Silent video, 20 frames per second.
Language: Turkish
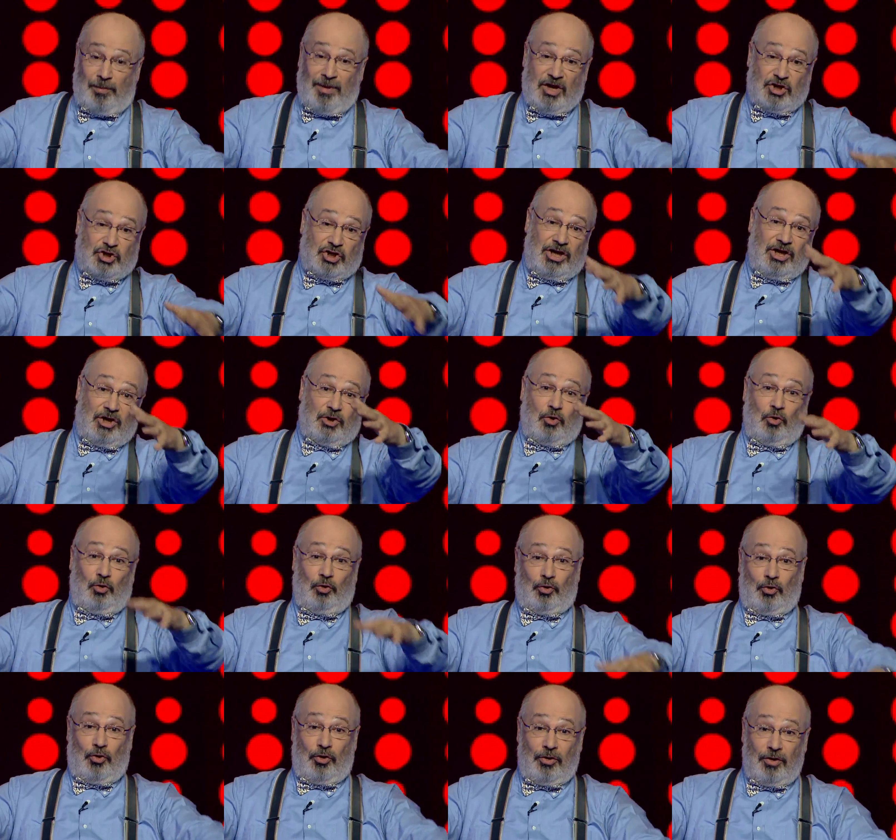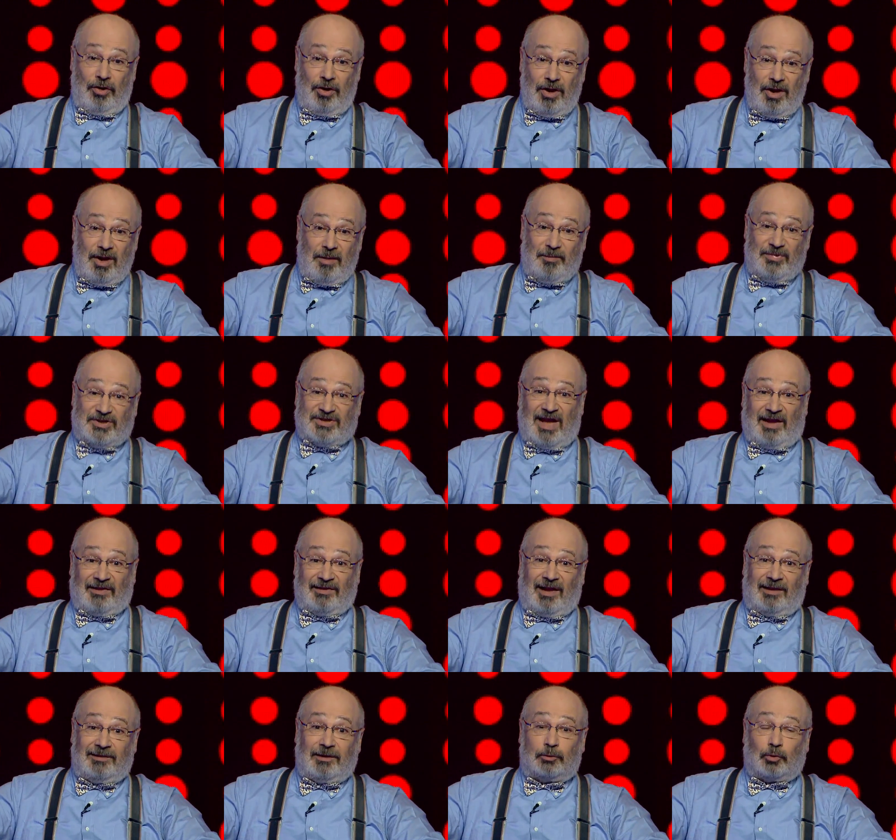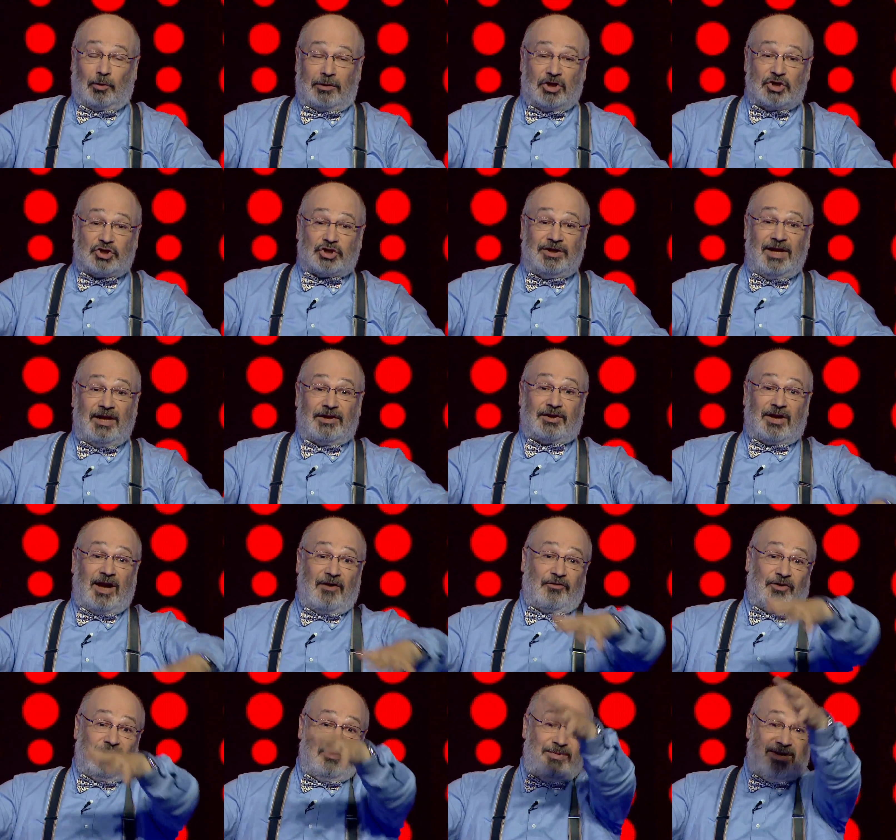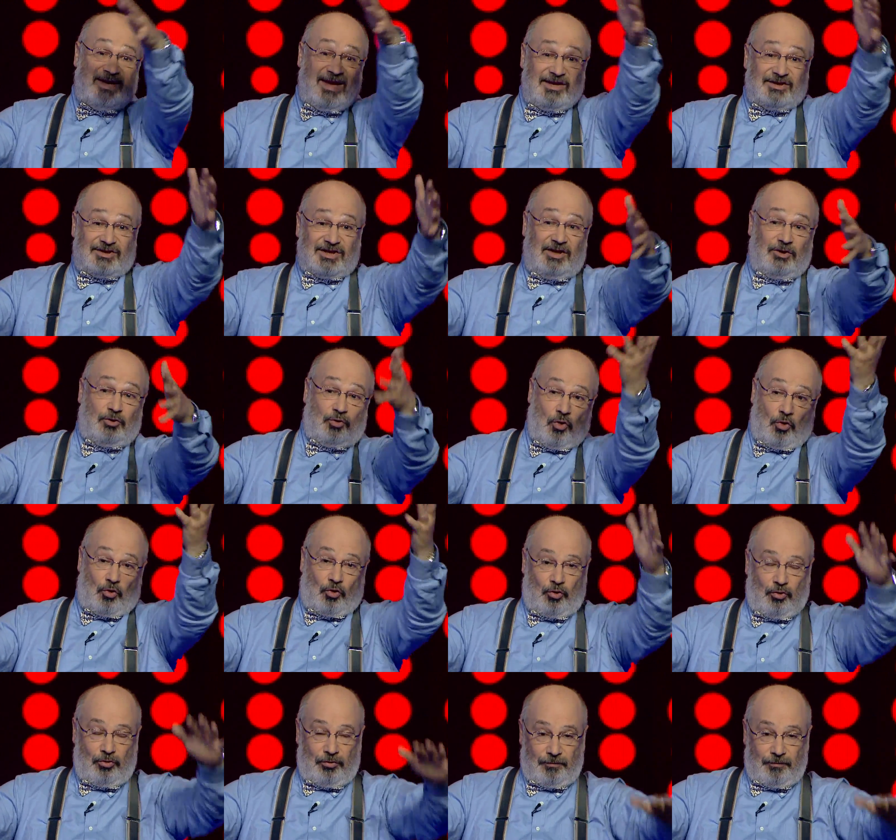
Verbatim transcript: o Beyşehir Gölü'nü. Bir sandalla dolaşın, etrafını bir gezin, görün.